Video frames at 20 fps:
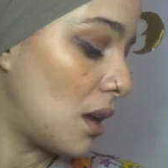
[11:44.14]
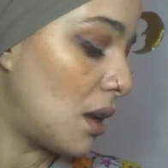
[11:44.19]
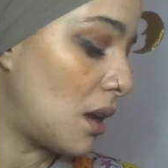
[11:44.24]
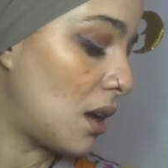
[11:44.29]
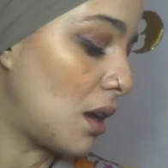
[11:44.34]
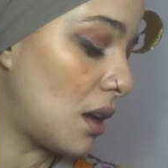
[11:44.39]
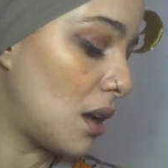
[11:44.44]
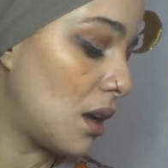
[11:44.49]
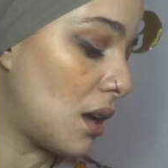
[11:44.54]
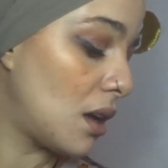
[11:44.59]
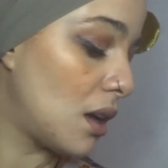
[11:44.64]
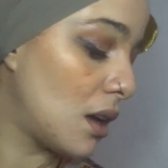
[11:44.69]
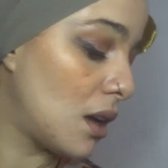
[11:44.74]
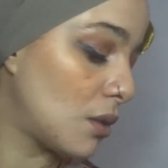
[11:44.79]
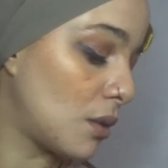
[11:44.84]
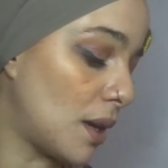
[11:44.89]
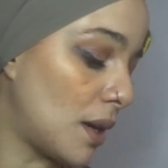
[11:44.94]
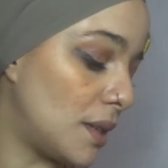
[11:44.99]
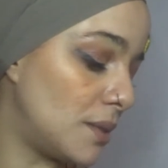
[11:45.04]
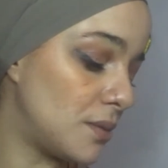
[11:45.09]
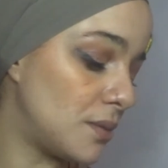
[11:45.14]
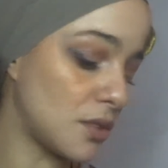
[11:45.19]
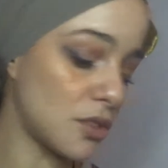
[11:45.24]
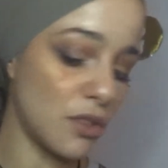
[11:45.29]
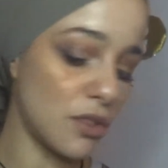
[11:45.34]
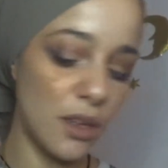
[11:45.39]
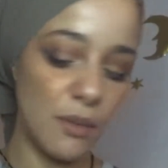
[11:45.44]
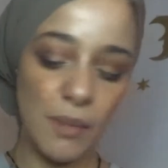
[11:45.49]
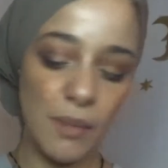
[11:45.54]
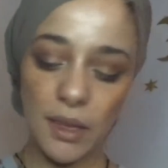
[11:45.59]
Euh, ouais,
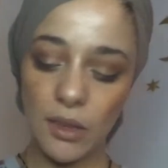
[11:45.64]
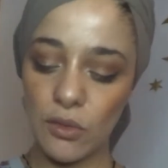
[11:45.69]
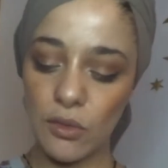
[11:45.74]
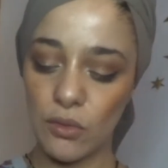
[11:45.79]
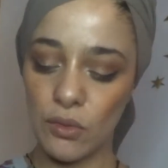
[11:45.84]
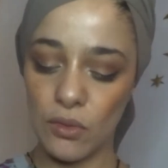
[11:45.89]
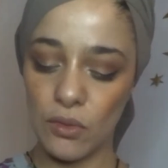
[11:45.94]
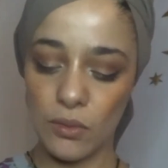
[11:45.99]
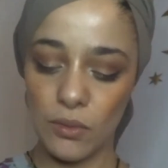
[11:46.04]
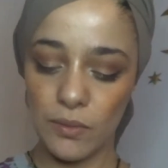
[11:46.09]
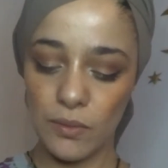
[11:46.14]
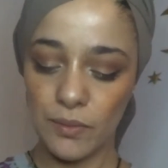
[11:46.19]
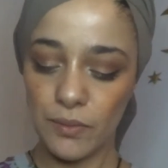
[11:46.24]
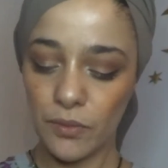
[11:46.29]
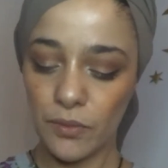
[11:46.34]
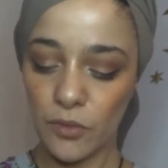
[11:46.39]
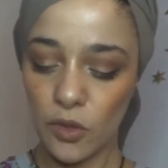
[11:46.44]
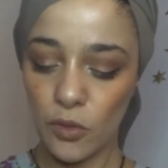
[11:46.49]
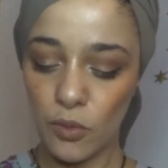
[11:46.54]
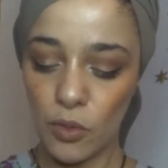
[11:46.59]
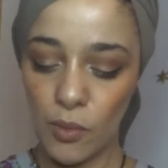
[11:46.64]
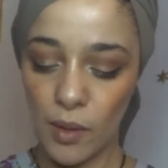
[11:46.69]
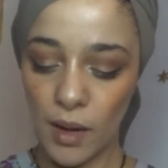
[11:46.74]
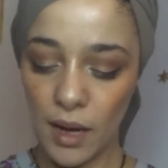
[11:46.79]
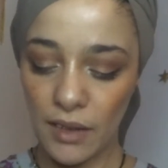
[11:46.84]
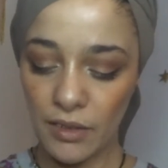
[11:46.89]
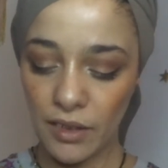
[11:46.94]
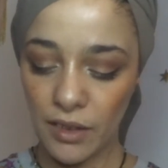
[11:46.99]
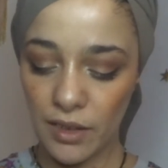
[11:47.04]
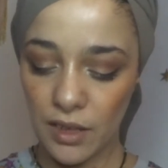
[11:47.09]
je voulais mettre du, du baume à
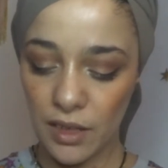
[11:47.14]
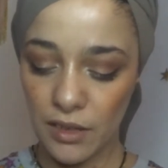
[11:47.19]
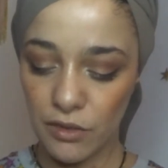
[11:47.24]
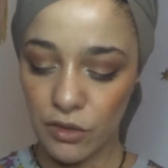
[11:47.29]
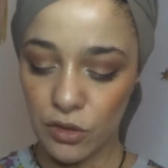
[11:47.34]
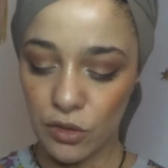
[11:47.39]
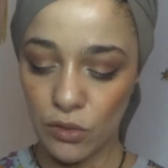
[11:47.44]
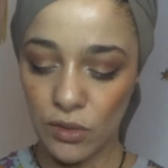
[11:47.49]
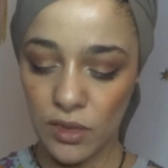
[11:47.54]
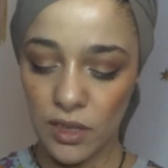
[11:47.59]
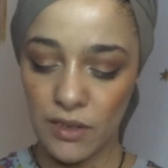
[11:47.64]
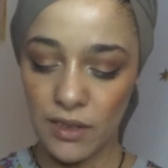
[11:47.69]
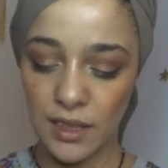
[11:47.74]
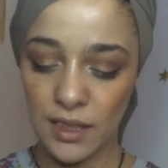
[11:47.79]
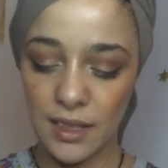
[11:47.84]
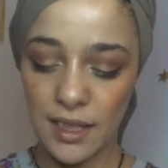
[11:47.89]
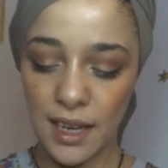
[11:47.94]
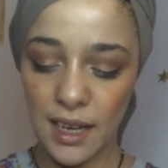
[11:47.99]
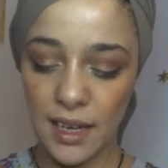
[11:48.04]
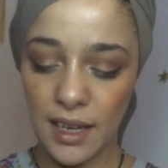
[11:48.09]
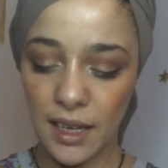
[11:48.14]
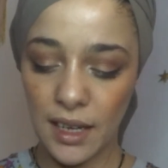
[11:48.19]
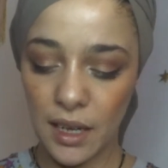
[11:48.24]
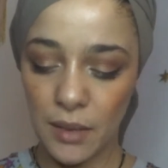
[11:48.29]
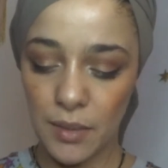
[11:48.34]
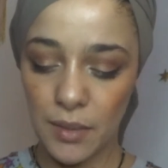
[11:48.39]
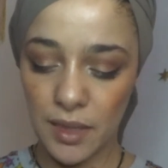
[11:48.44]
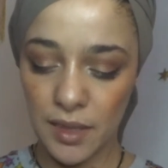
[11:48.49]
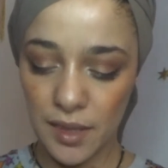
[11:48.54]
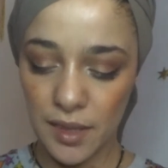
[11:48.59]
lèvres avec les faux que ça va être galère à ah
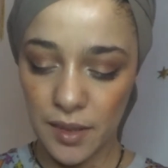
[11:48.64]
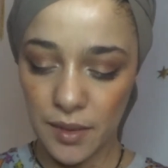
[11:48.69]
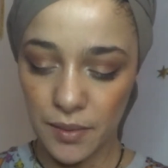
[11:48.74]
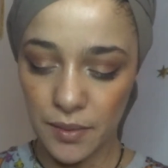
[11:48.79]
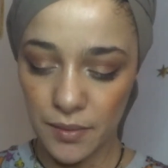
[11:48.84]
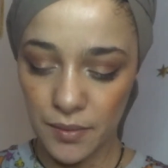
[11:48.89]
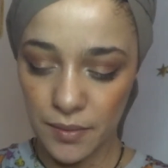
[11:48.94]
mince.